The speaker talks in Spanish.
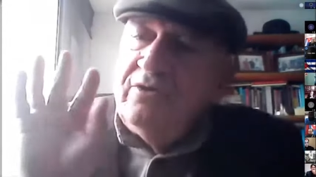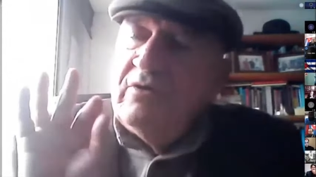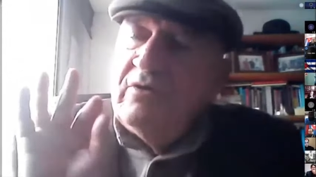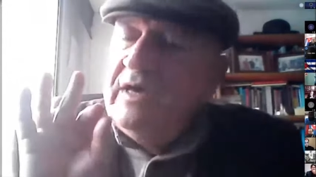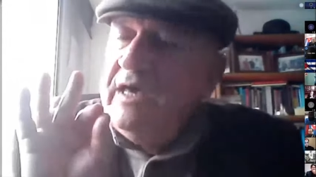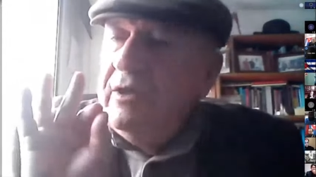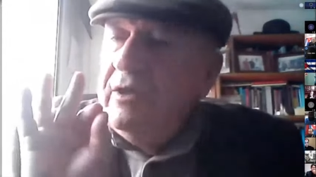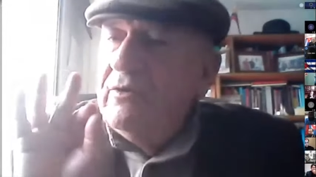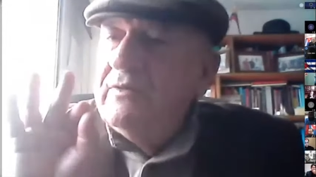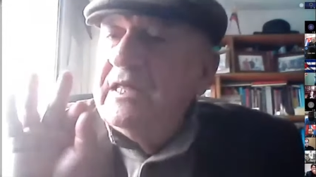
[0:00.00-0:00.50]

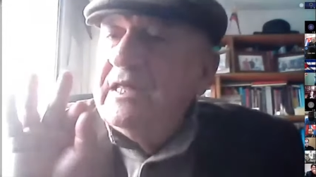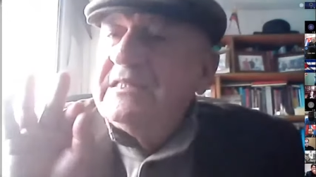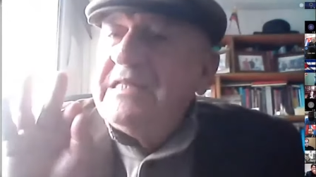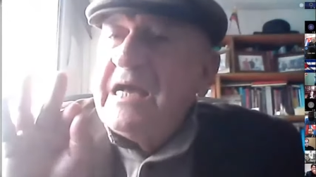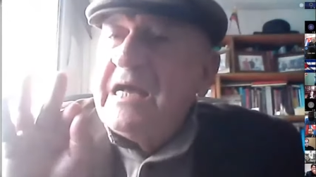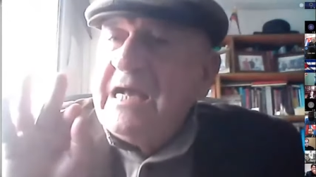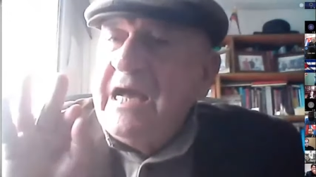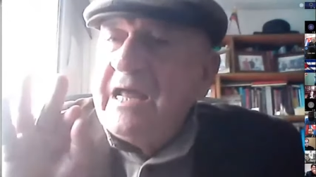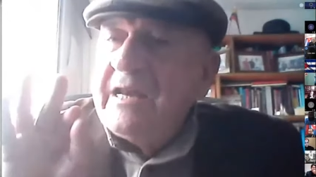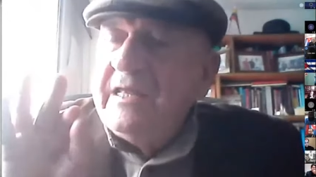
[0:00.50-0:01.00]
yo quiero
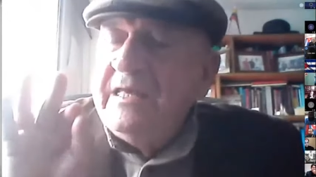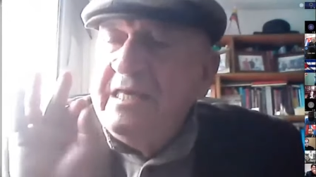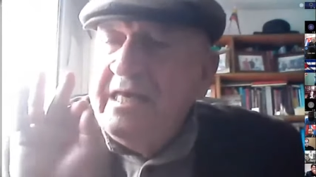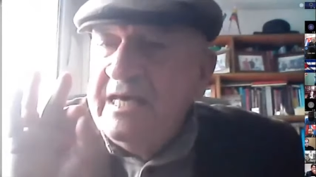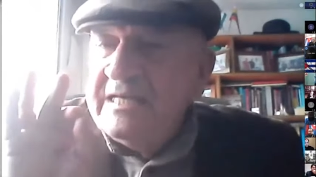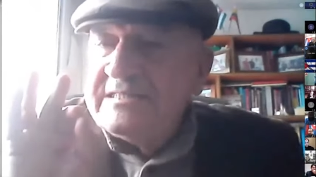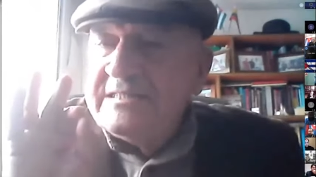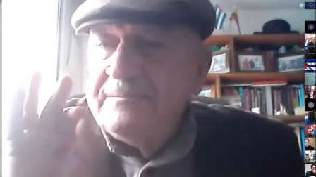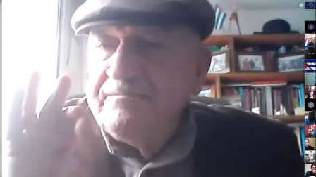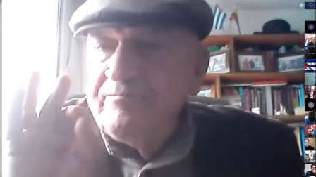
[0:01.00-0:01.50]
destacar y
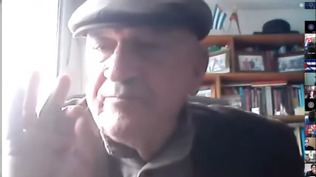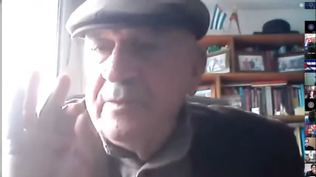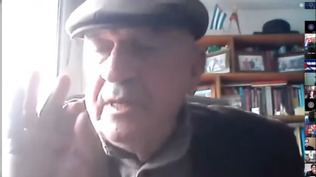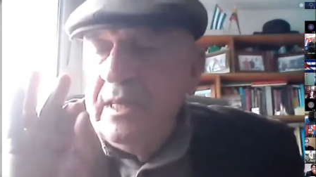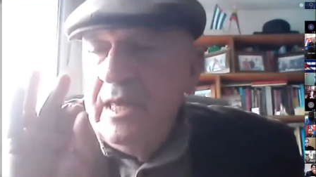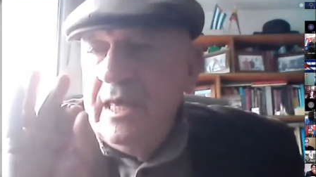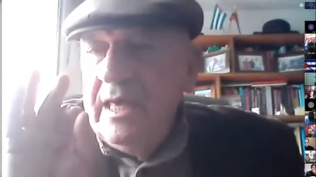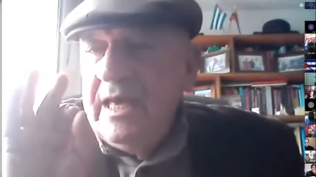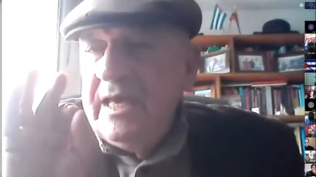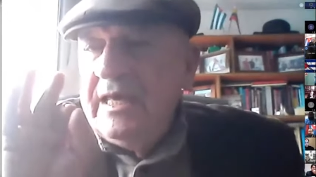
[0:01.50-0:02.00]
es
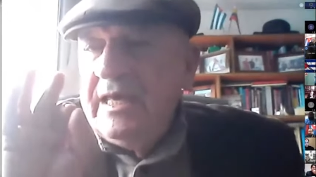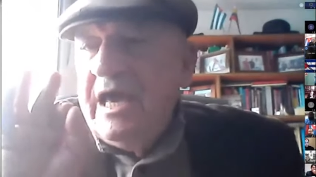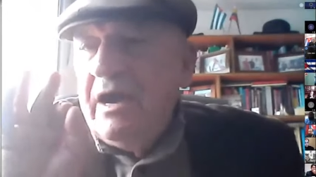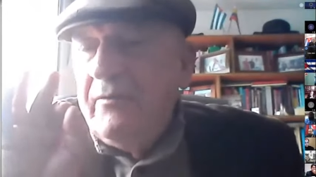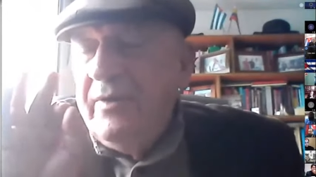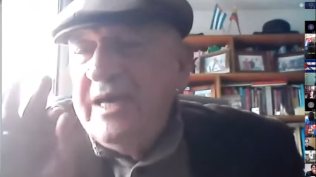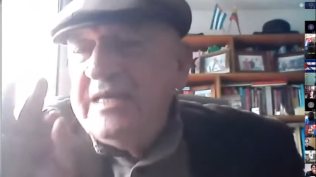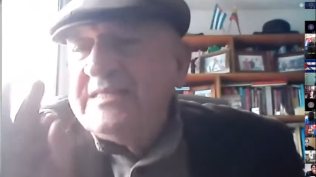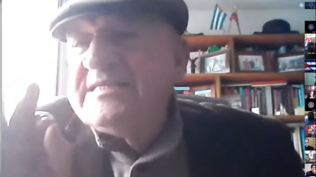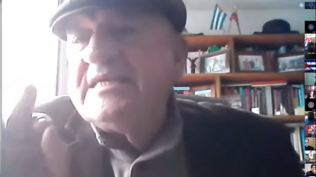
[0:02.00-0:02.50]
que
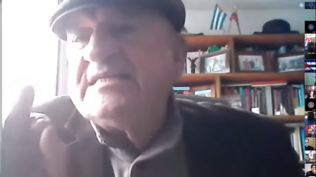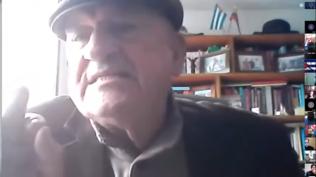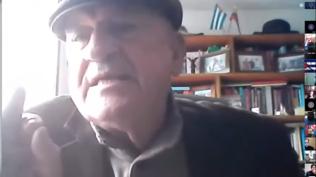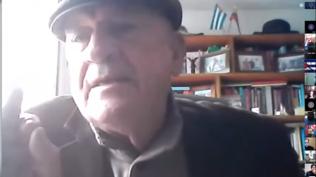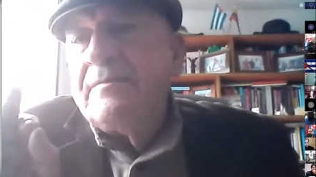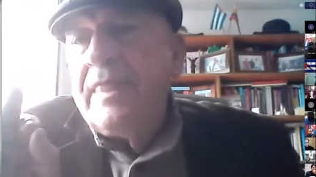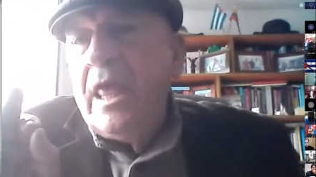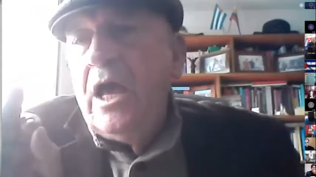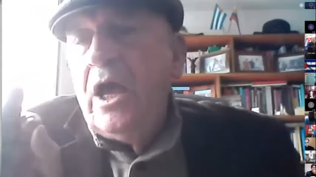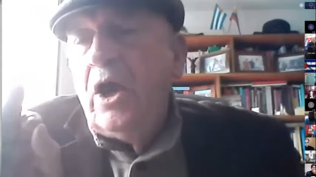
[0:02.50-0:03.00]
a
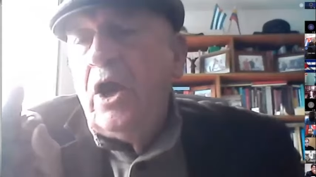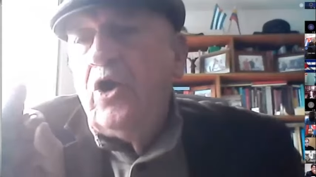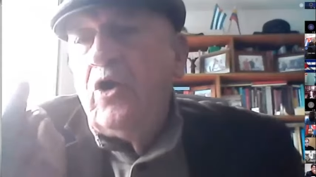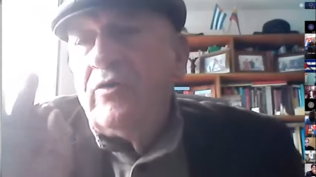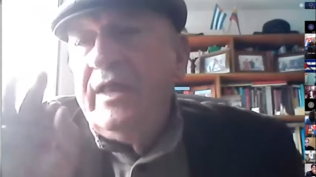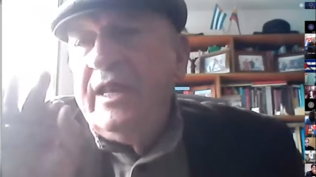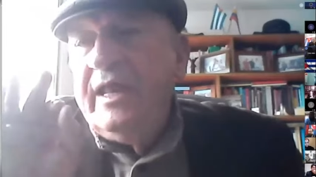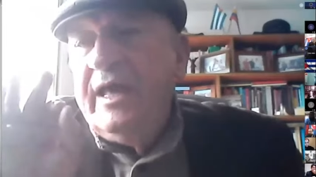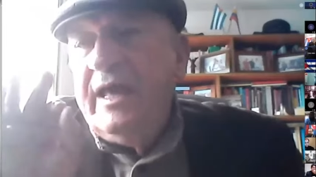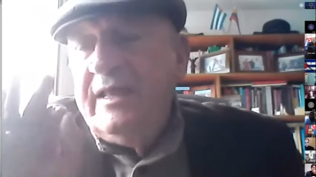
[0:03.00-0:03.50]
veces los
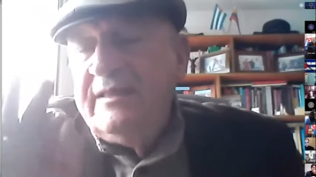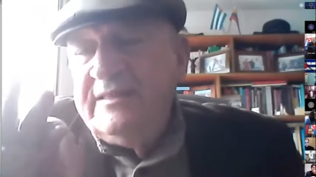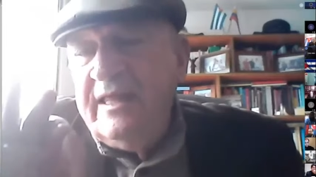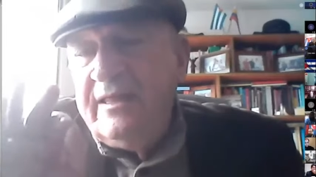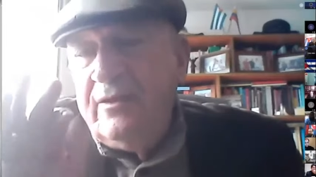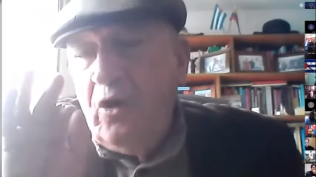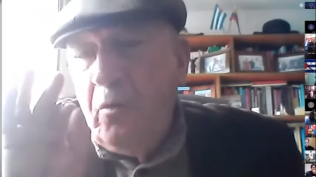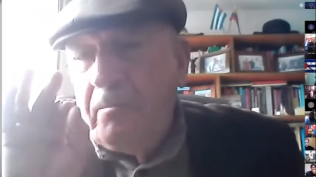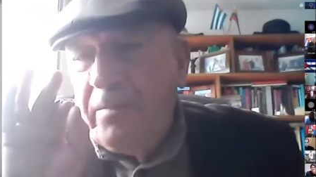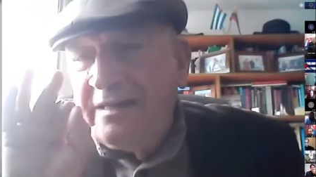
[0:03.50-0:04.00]
dirigentes
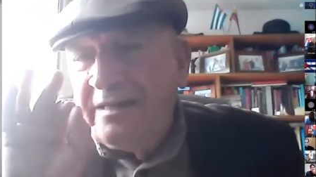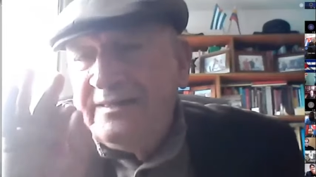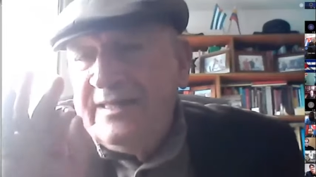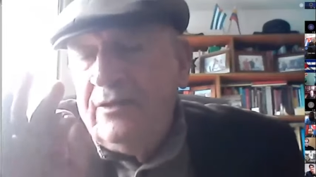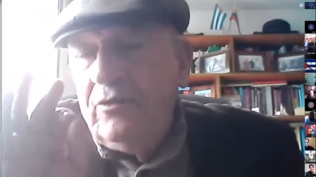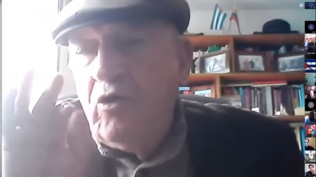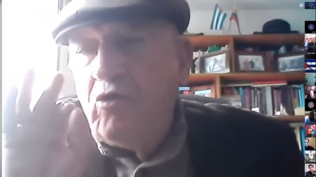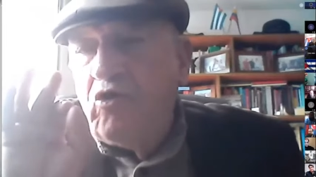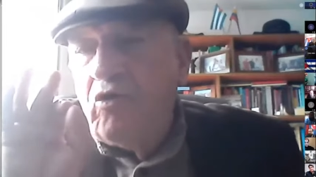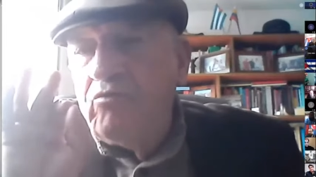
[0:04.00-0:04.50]
de los
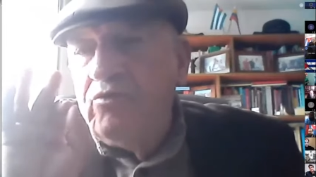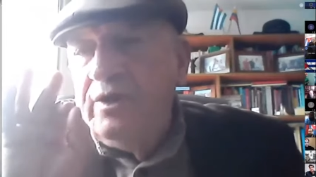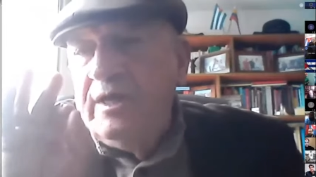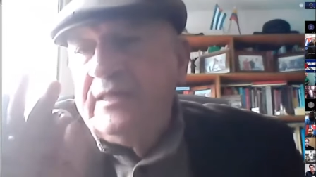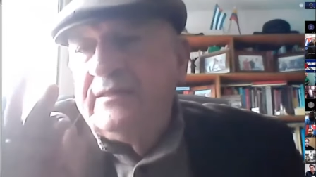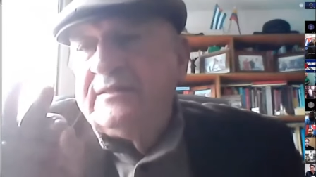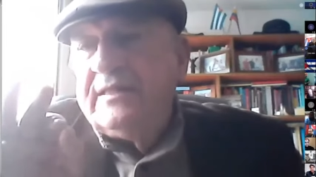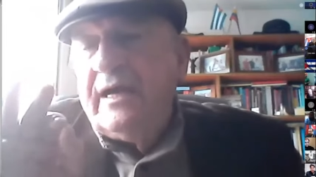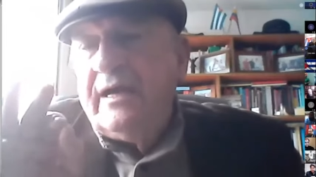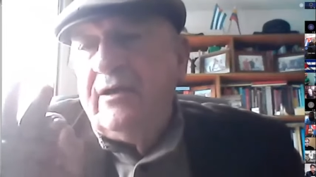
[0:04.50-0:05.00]
partidos
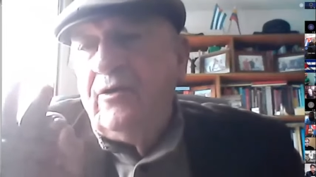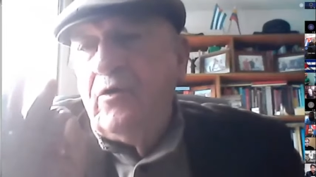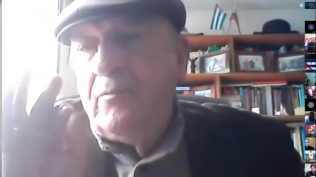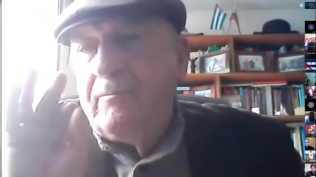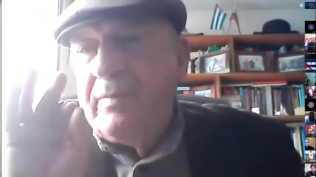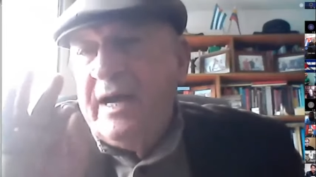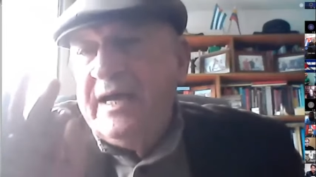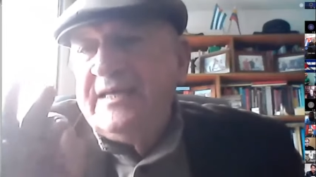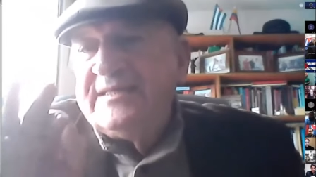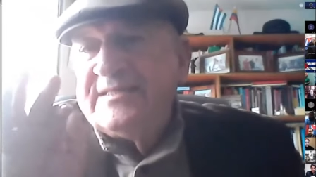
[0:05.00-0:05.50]
comunistas en los
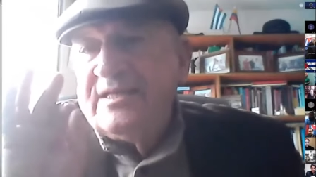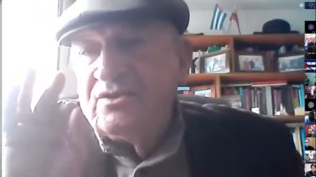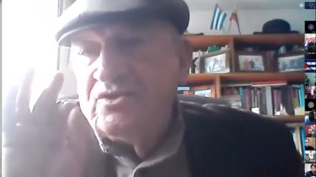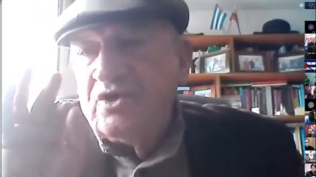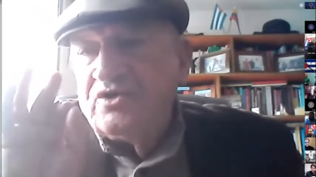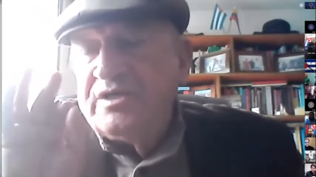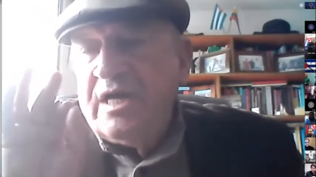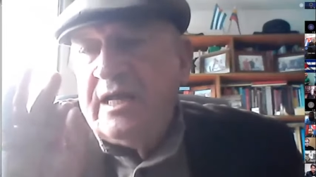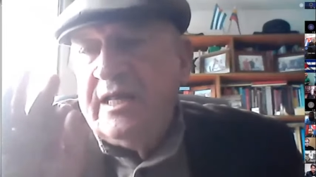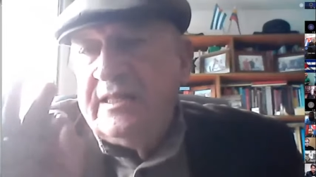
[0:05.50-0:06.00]
países
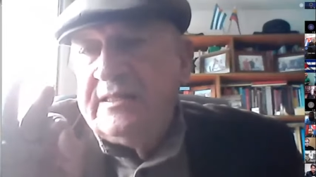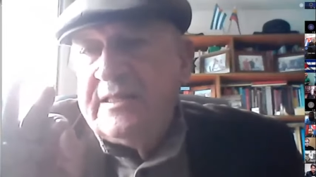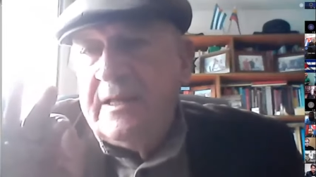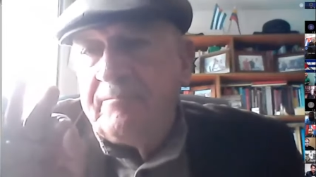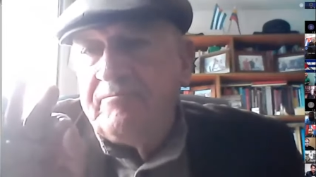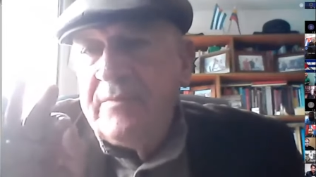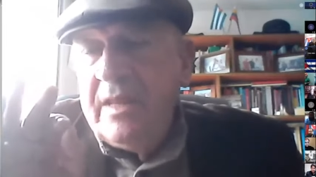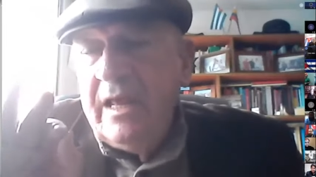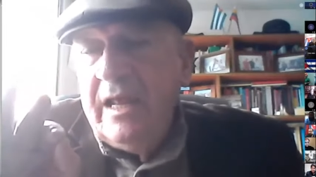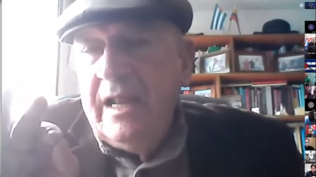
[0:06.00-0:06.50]
socialistas